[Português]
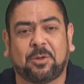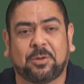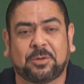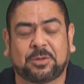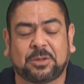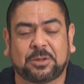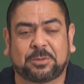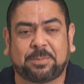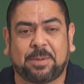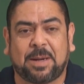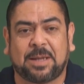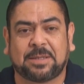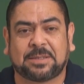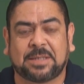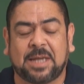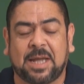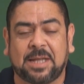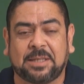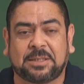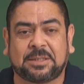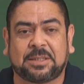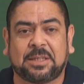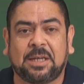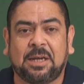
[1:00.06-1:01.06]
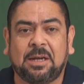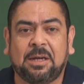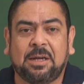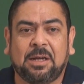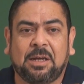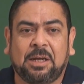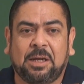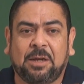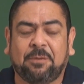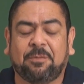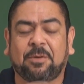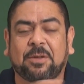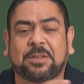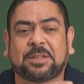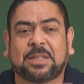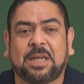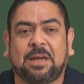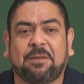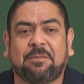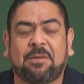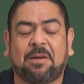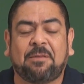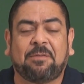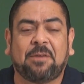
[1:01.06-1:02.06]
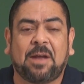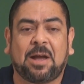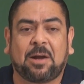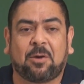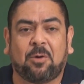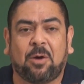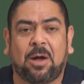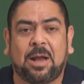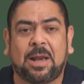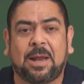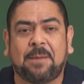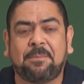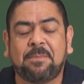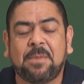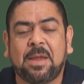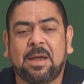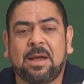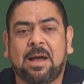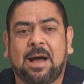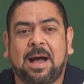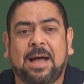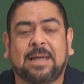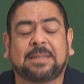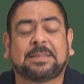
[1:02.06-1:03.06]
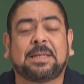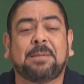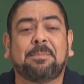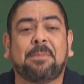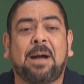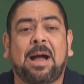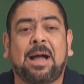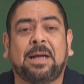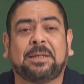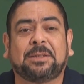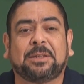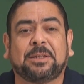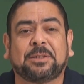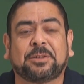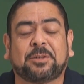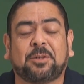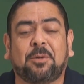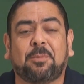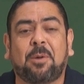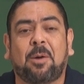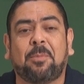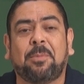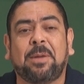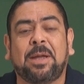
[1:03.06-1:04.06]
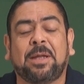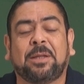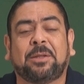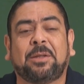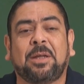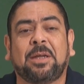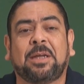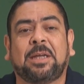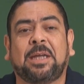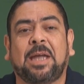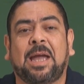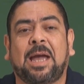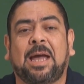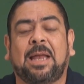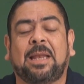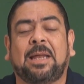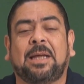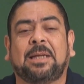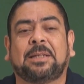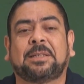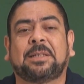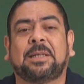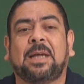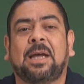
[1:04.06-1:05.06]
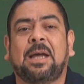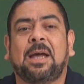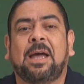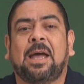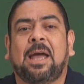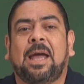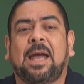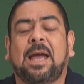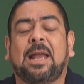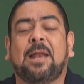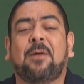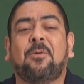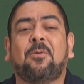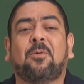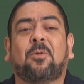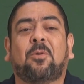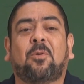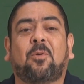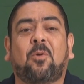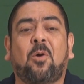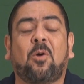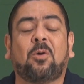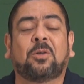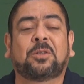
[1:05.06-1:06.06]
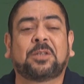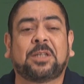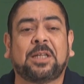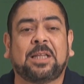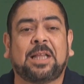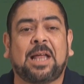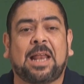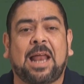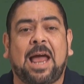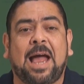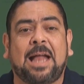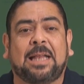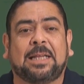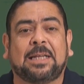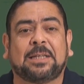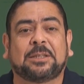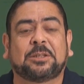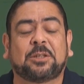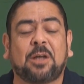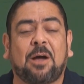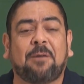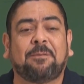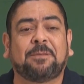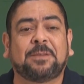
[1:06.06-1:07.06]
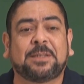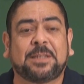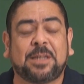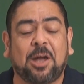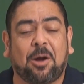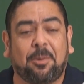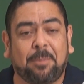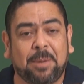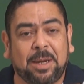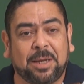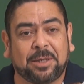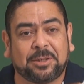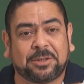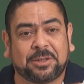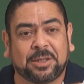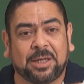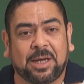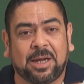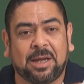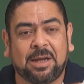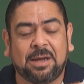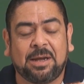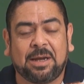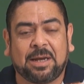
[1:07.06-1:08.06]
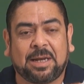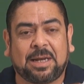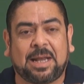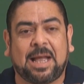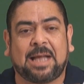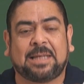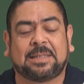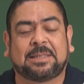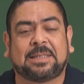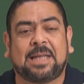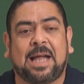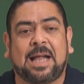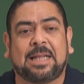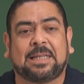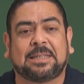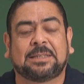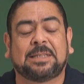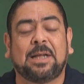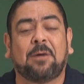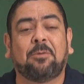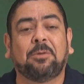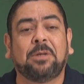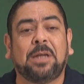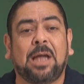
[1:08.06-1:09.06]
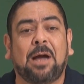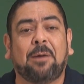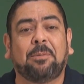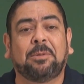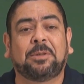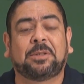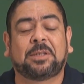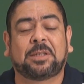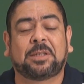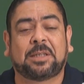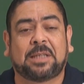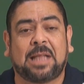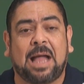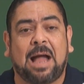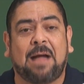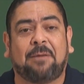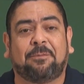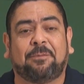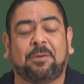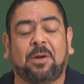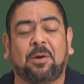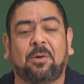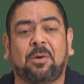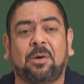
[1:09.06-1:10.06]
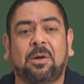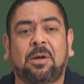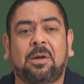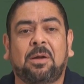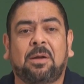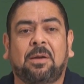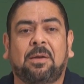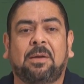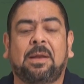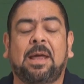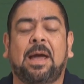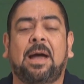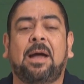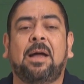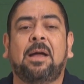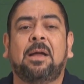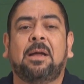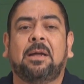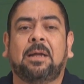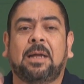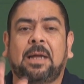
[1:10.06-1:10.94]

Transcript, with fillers: todos os presentes. E você vai ver agora as imagens do momento em que elas eram consideradas oficialmente casadas, da união estável, né?